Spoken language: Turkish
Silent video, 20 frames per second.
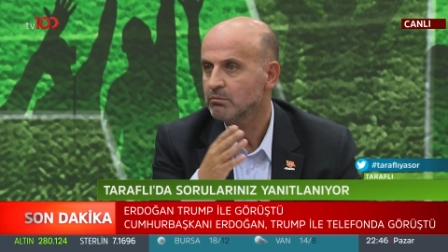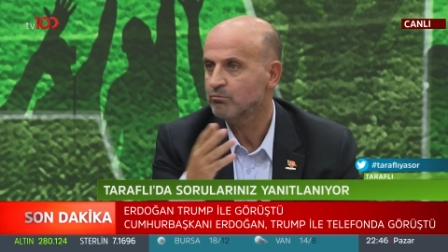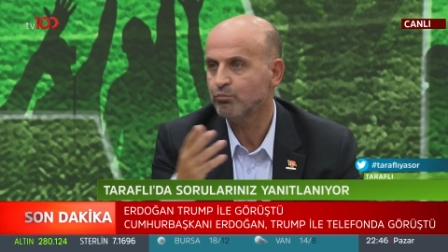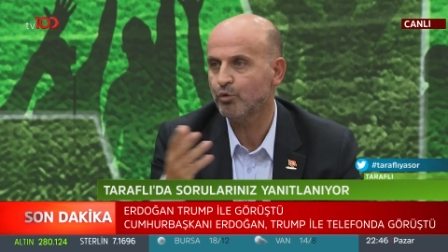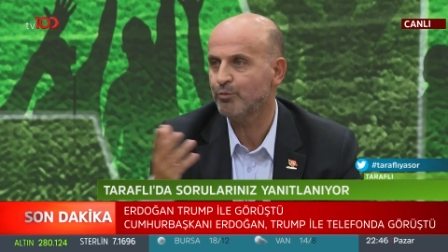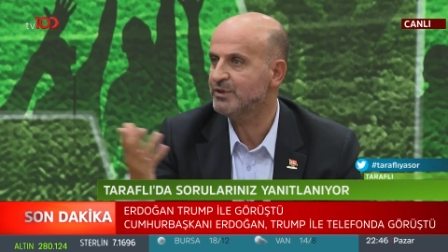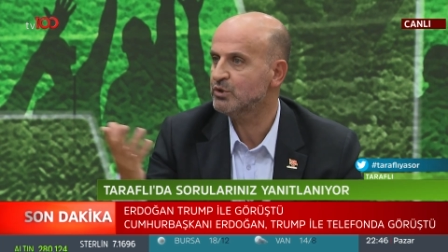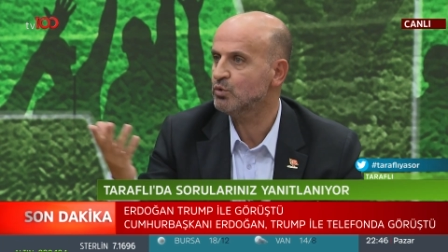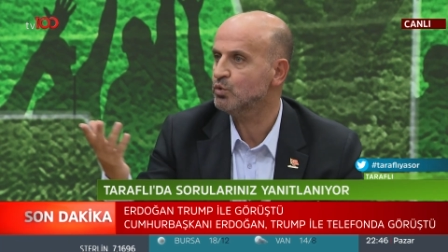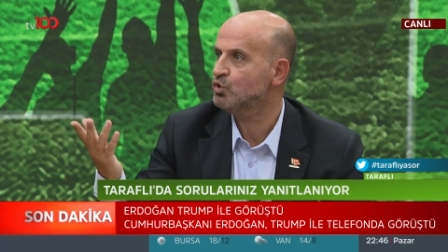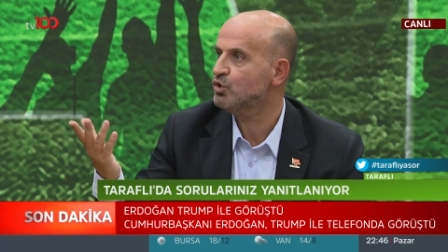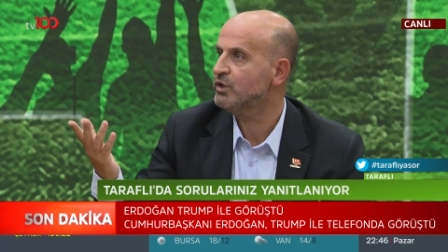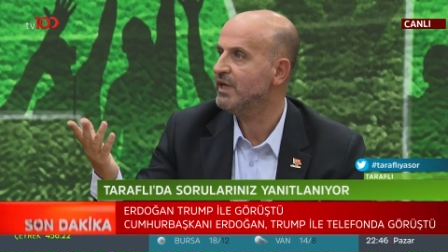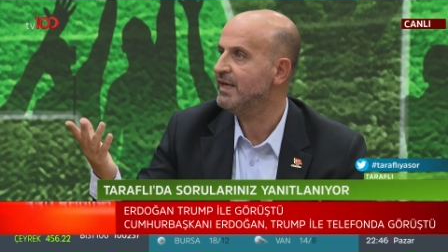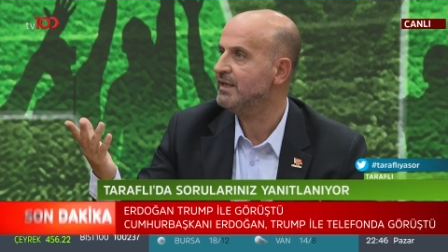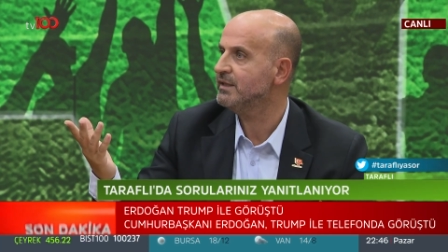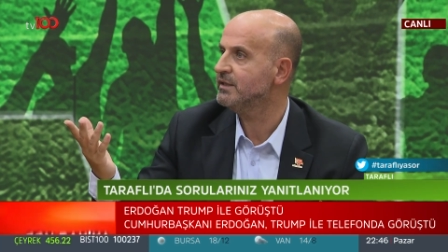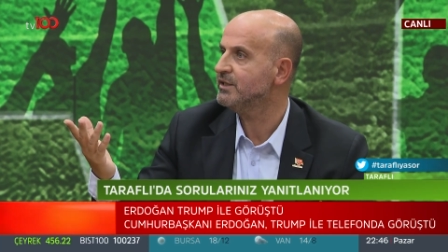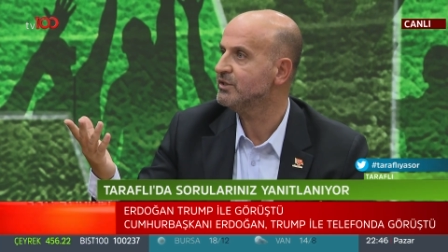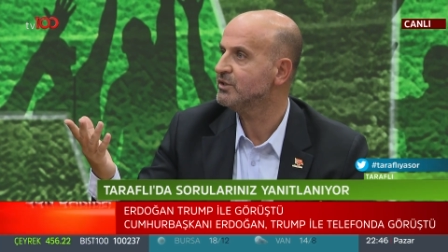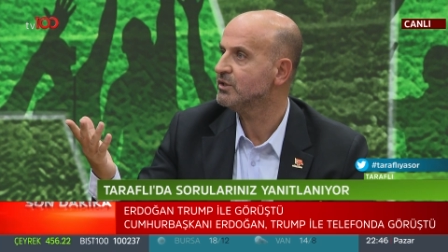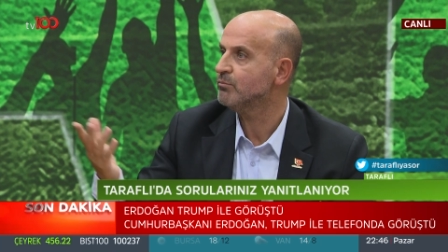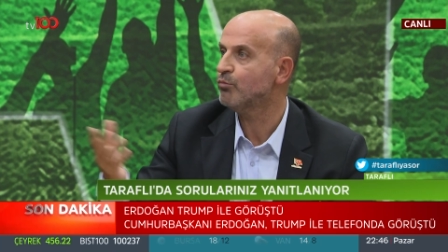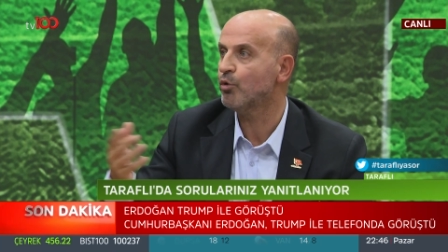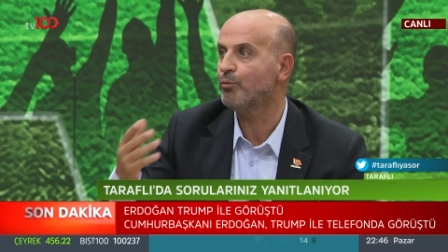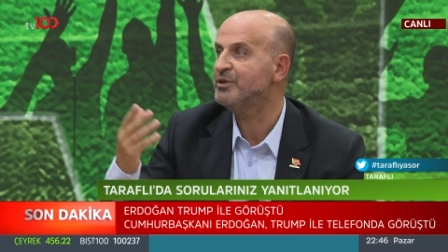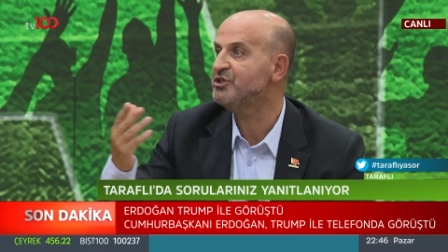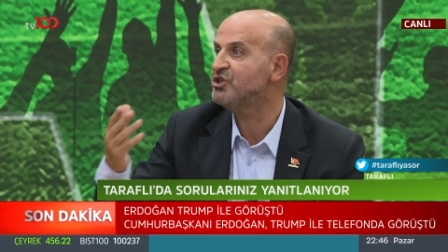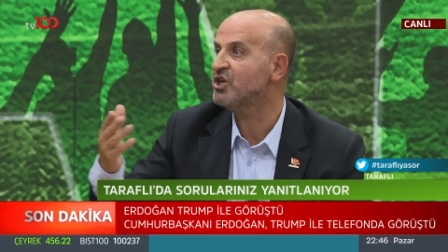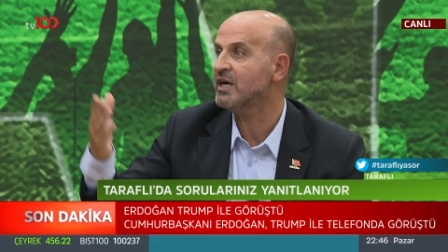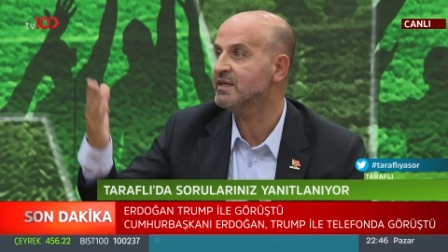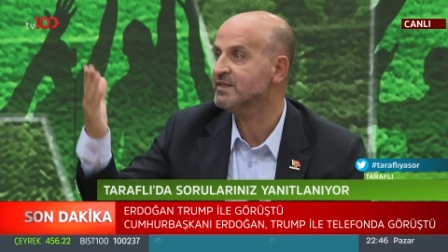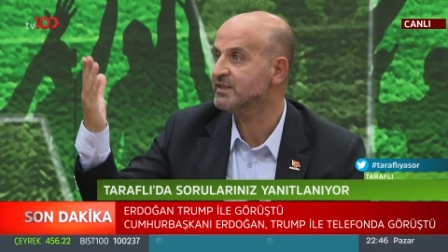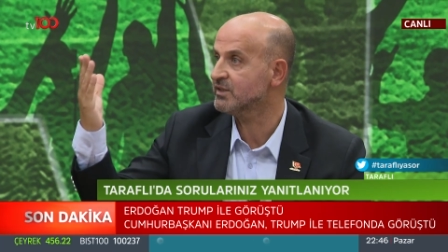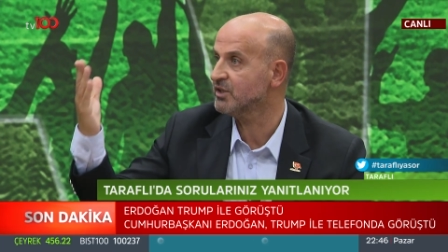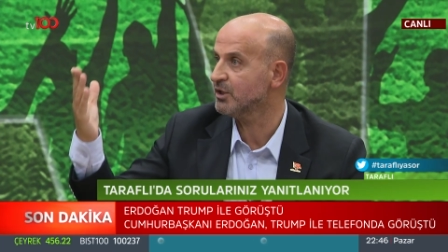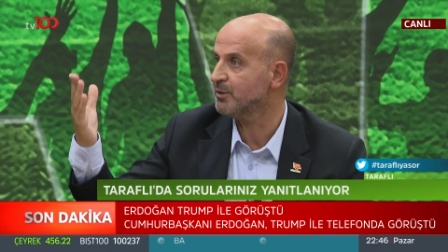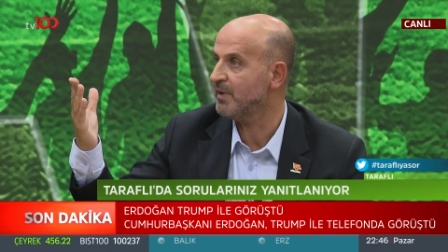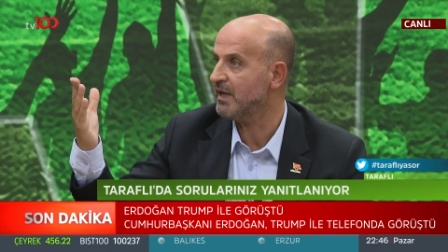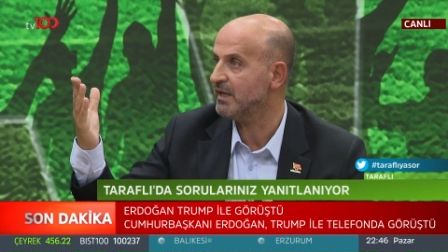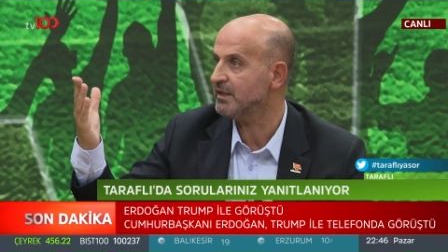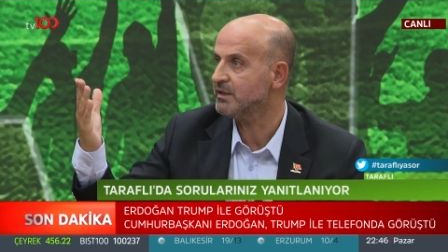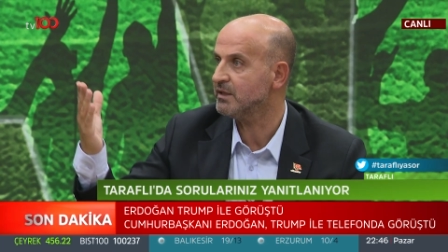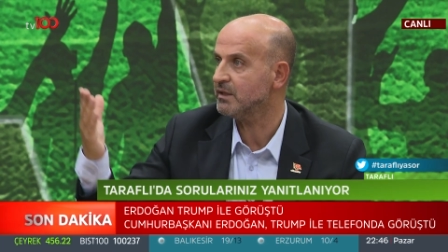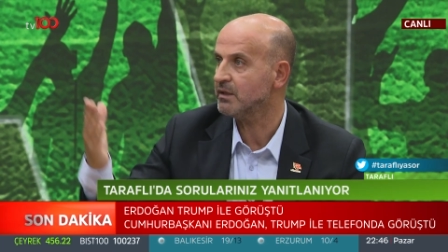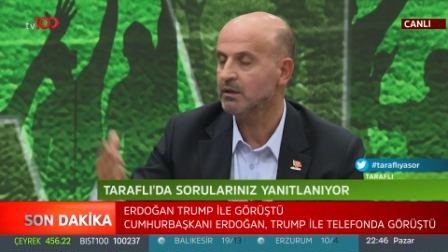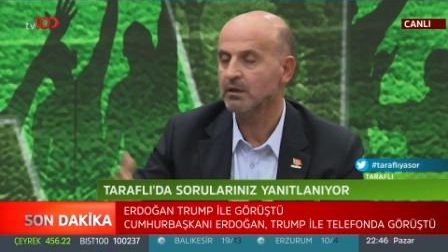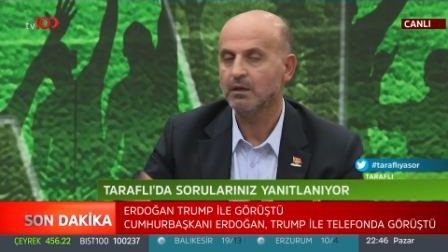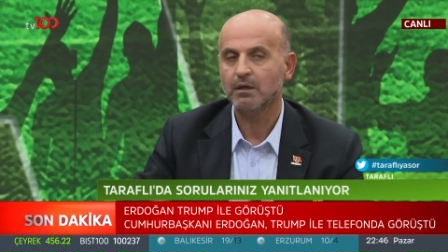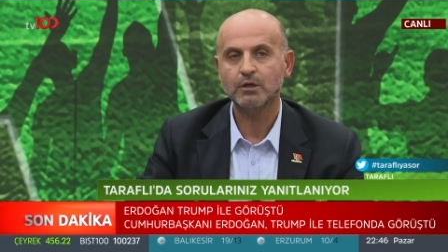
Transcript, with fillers: bu bir suç değildir. Bu bir şanstır belki.